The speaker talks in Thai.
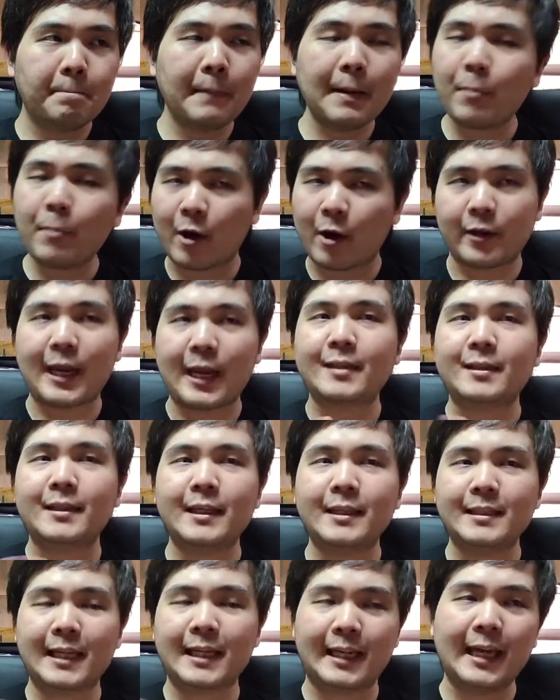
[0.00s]
ไม่บ่อยนัก
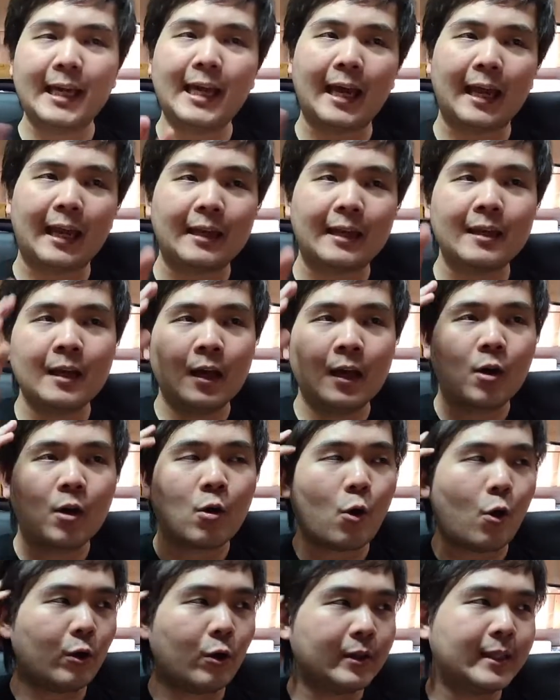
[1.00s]
ที่จะได้เห็น
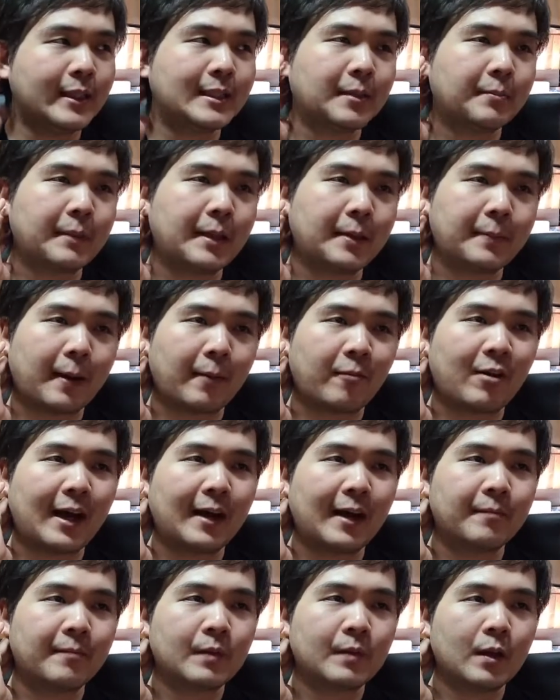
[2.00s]
คนที่จะมีแบบ
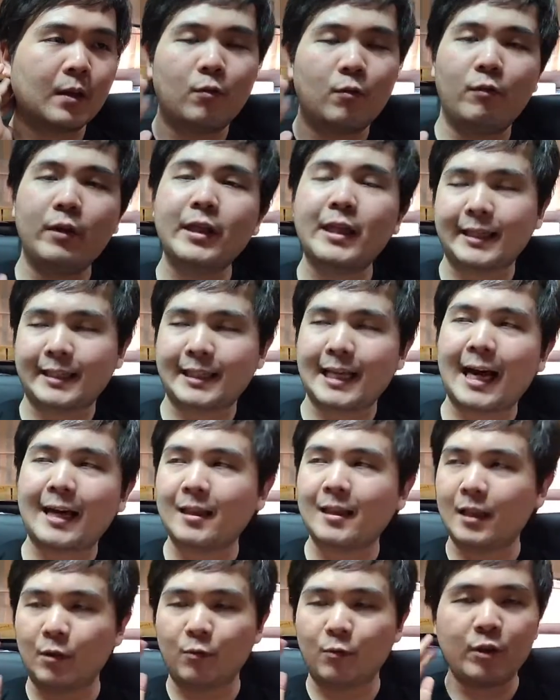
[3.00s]
ว่าวิสัยทั
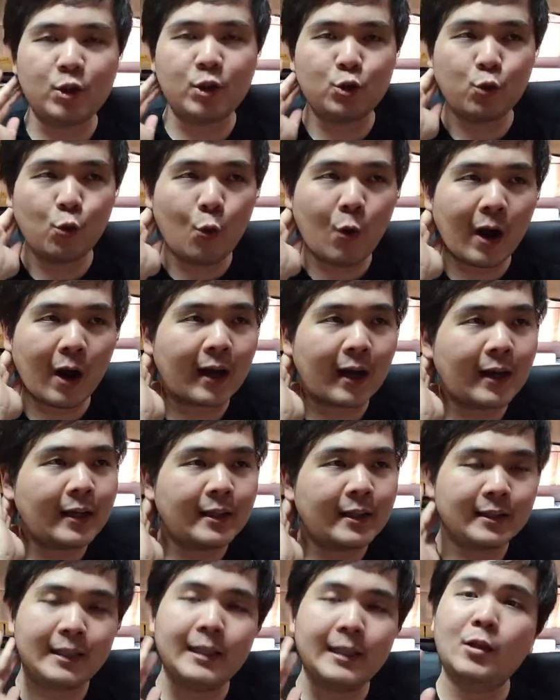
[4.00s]
ศน์หรือวิชวล
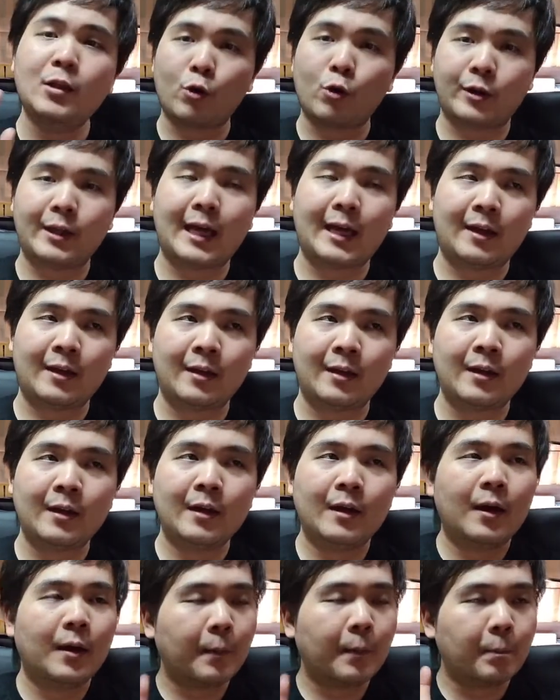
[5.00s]
ที่โดดเด่น
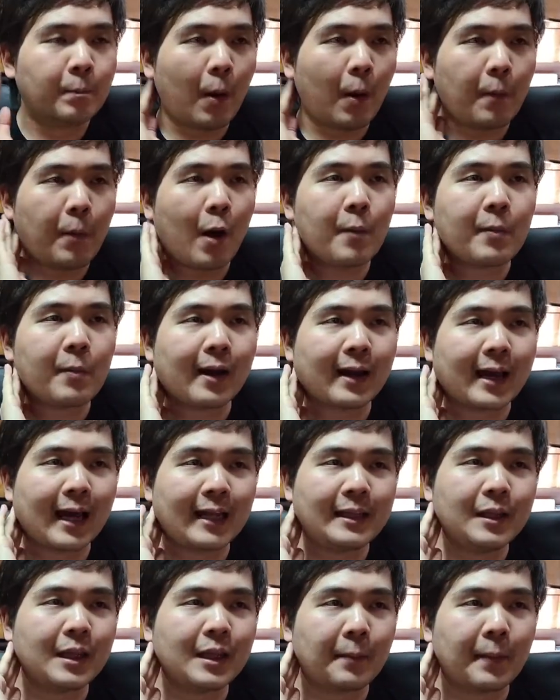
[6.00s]
พร้อมๆ กับ
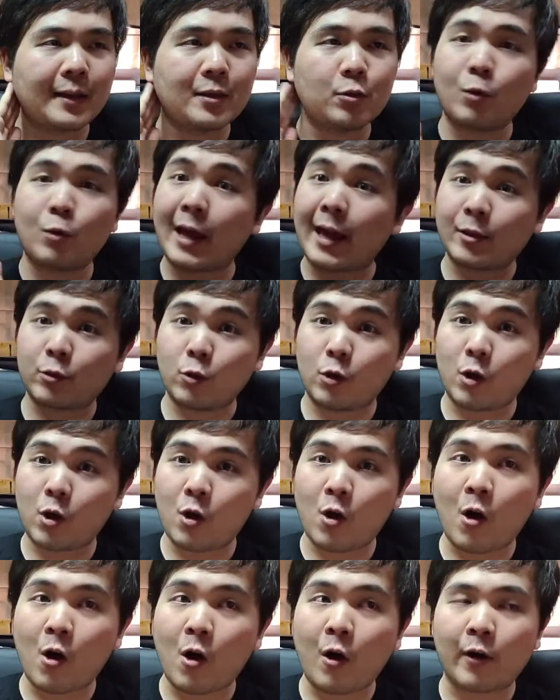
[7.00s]
การที่สามารถดูแลตัว
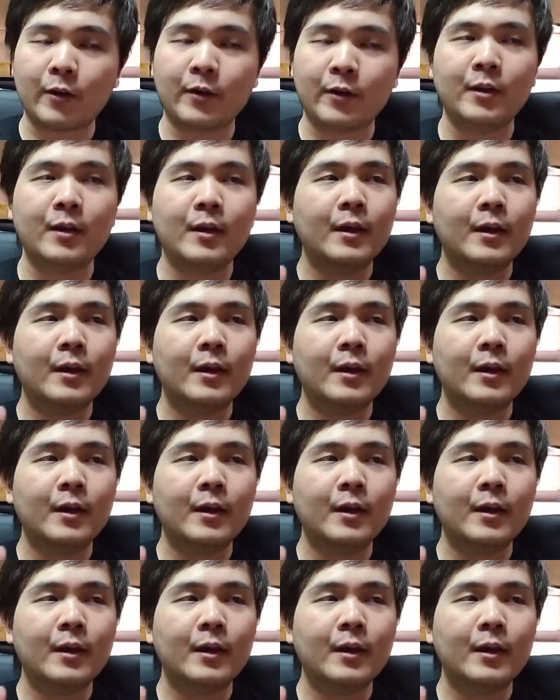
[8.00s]
ละคร